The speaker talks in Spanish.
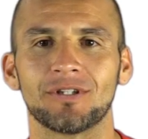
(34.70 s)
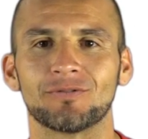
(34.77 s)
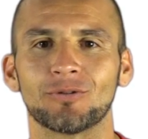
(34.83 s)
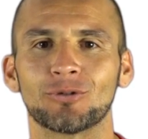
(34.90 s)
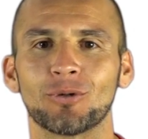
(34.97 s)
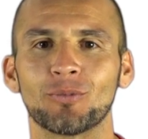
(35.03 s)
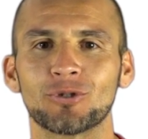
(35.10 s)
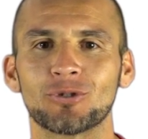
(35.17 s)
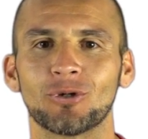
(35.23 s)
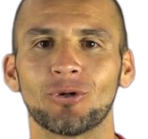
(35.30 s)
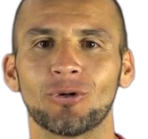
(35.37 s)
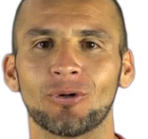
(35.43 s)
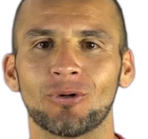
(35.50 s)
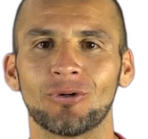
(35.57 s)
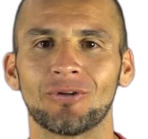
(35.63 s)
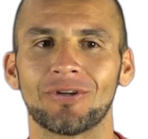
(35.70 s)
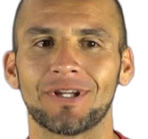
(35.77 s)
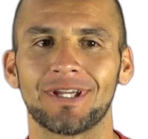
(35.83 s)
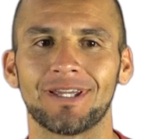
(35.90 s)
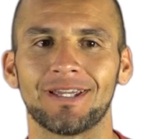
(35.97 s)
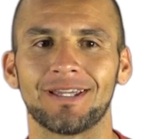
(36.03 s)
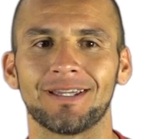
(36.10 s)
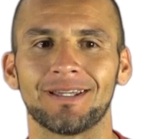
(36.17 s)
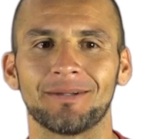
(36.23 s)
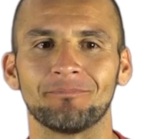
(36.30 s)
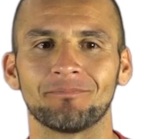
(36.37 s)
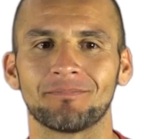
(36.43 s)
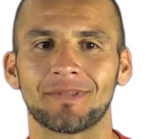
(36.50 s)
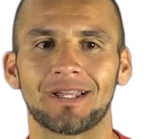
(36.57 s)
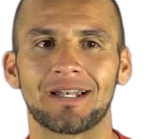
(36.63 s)
disfruto mucho eh,
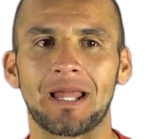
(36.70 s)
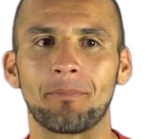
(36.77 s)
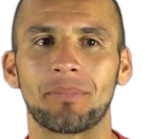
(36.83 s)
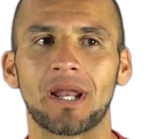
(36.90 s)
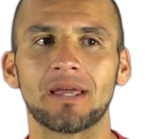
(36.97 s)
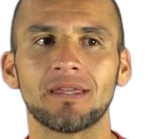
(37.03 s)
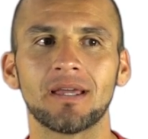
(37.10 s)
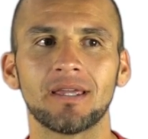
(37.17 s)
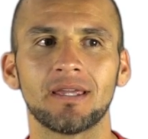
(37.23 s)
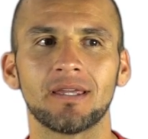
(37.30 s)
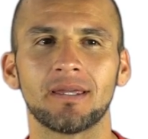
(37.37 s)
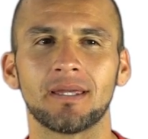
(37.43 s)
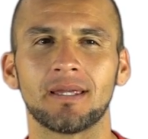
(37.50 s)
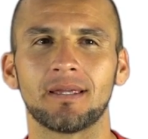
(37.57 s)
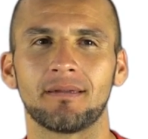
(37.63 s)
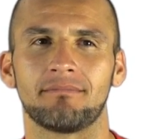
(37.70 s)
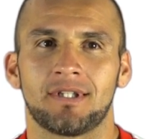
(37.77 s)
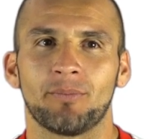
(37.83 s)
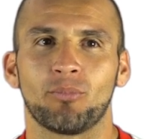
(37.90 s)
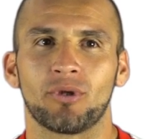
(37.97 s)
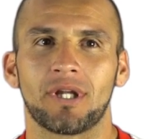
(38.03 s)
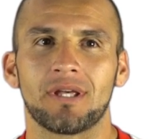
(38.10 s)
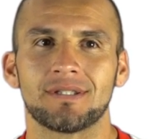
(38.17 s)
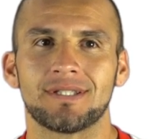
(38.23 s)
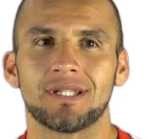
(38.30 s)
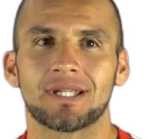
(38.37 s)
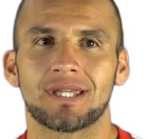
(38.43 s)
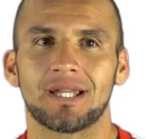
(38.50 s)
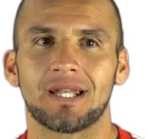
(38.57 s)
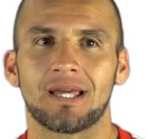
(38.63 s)
la playa y te podría
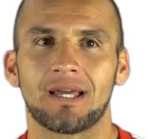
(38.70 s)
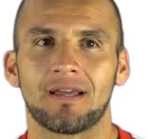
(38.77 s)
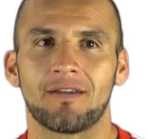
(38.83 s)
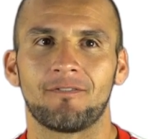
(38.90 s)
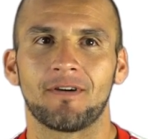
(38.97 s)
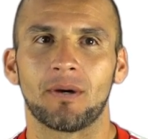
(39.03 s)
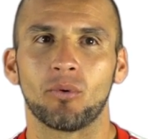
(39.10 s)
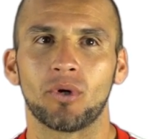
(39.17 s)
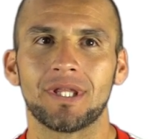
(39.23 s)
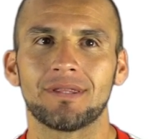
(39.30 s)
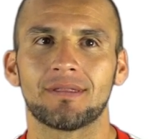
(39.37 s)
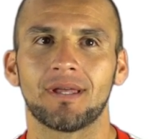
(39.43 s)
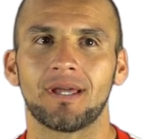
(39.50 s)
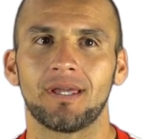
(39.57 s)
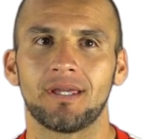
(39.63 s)
decir que la favorita